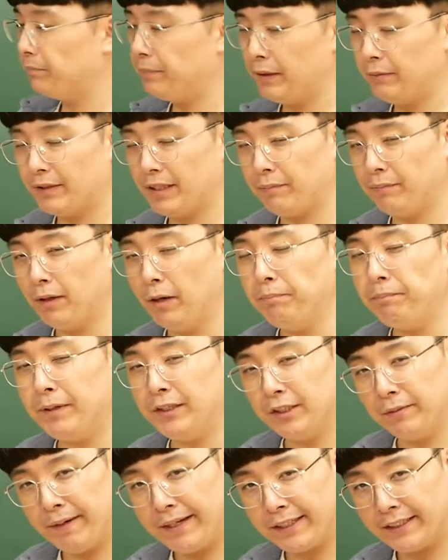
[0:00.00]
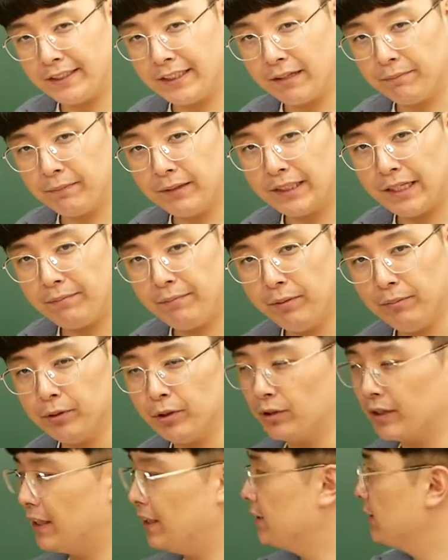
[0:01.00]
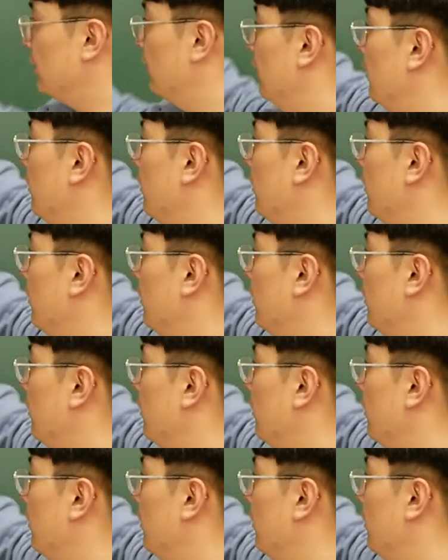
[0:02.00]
별보다 몇 배 더 밝은지 한번 살펴보도록 하죠.